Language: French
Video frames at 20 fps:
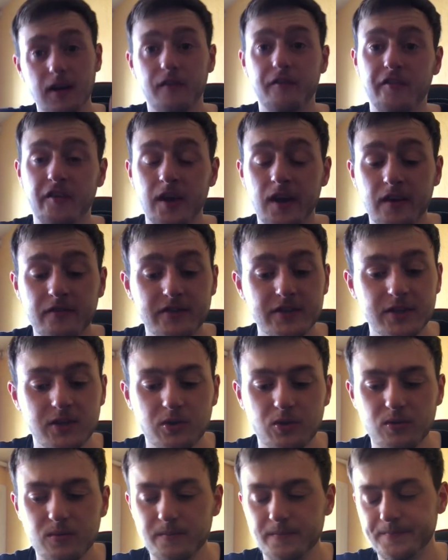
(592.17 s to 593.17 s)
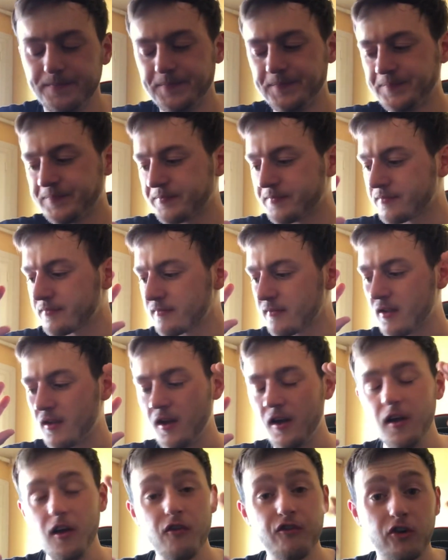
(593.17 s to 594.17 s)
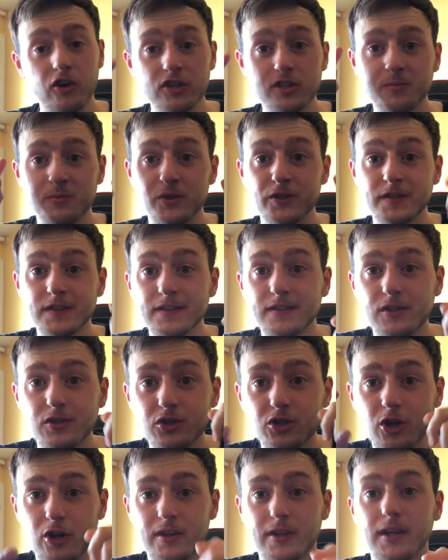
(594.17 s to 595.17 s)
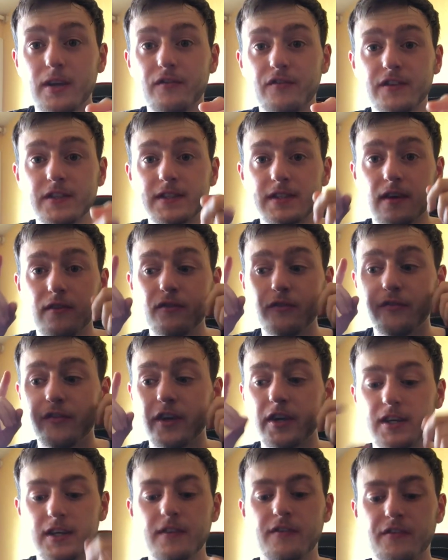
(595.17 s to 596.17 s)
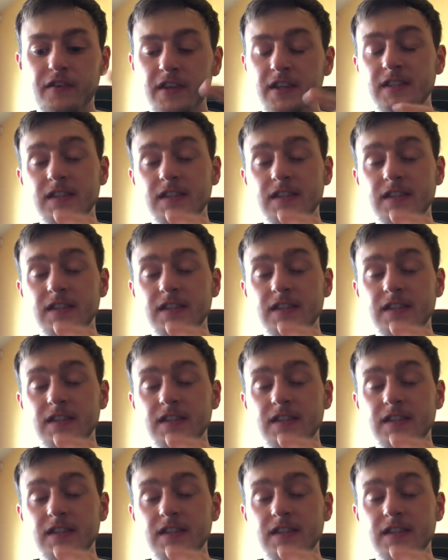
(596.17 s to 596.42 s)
la fin de la vidéo, franchement si ce genre de défi ça vous fait kiffer,